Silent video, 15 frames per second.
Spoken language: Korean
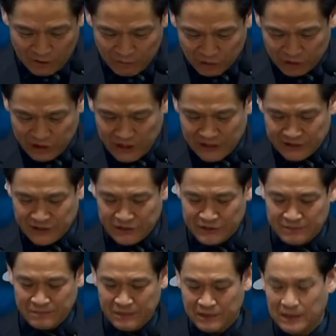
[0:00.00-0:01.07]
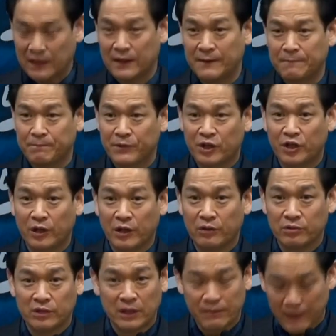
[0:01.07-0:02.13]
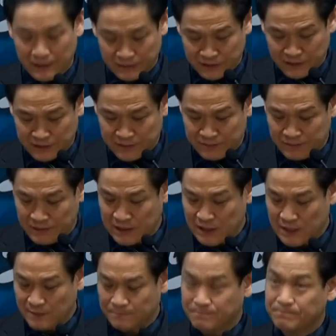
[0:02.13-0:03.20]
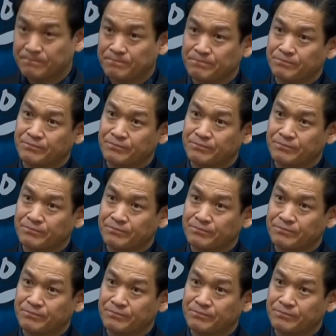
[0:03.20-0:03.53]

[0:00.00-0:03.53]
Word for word: 여러분 어떻게 하시겠습니까? 그래도 예배하시겠습니까?